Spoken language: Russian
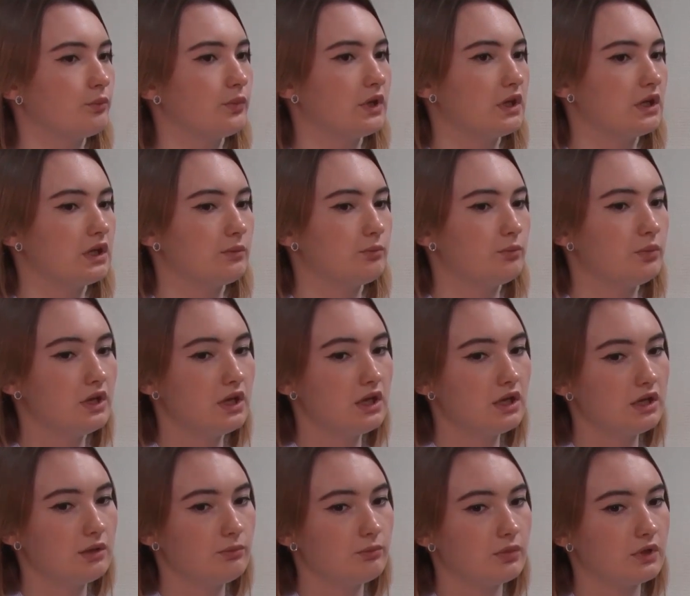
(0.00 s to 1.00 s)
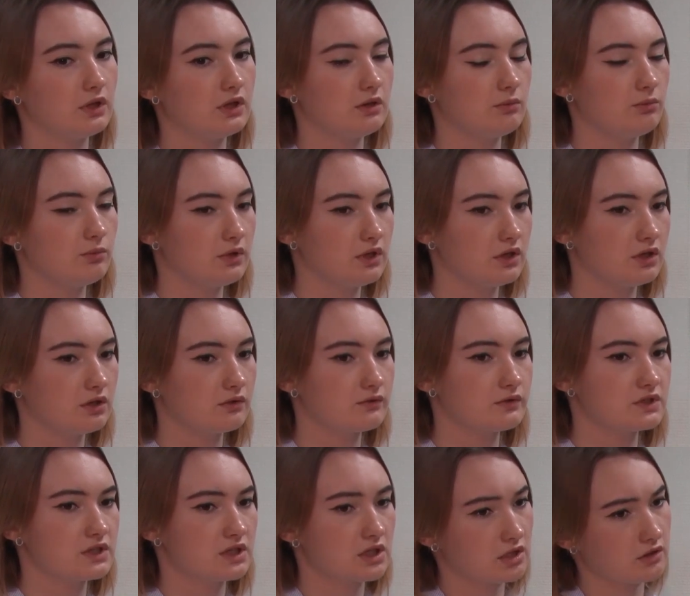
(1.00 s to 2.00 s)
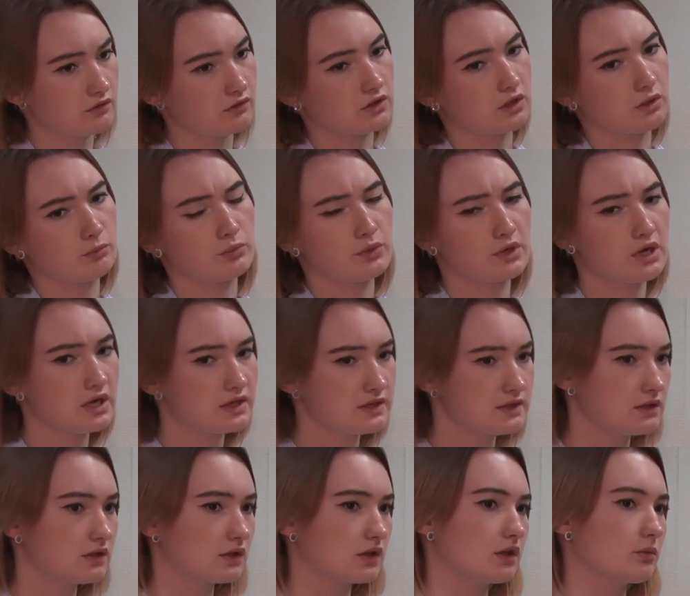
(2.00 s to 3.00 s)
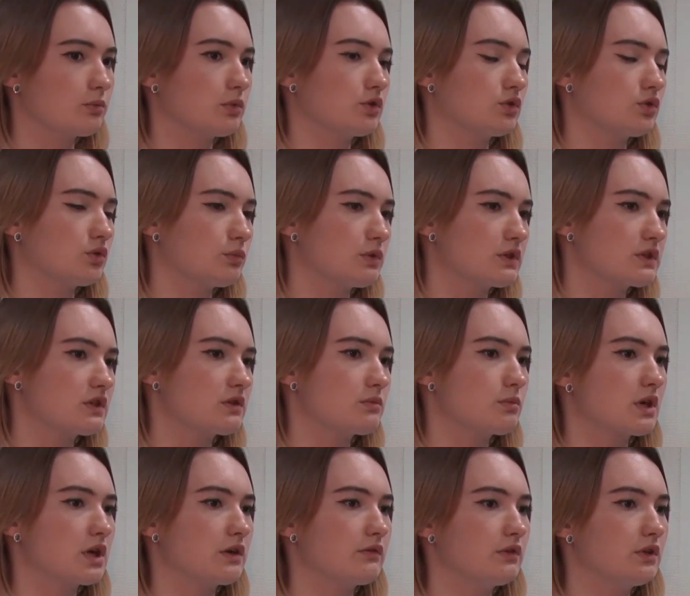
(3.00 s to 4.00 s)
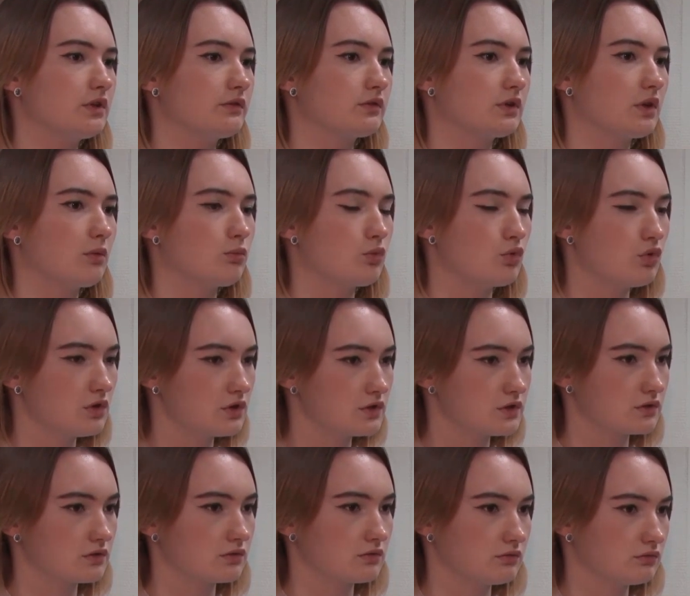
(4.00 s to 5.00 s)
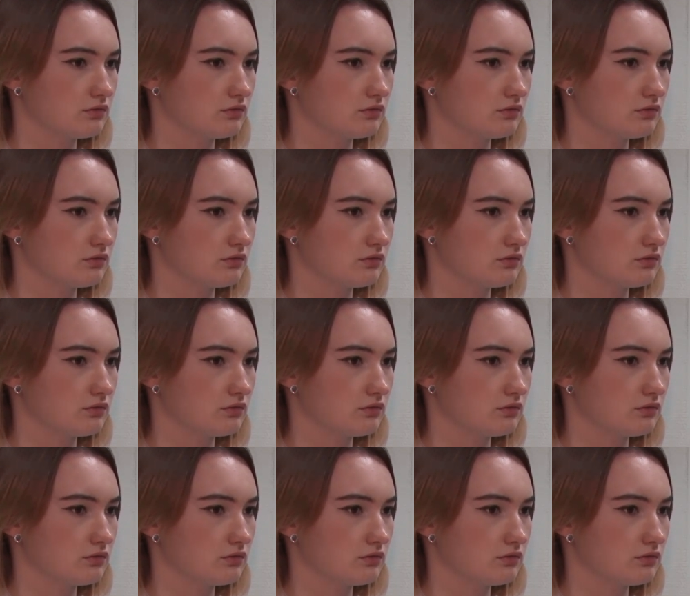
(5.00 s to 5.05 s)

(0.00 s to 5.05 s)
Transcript: Пели-пели, пели-пели в церкви, на праздниках, потом нас отправили в Тобольск.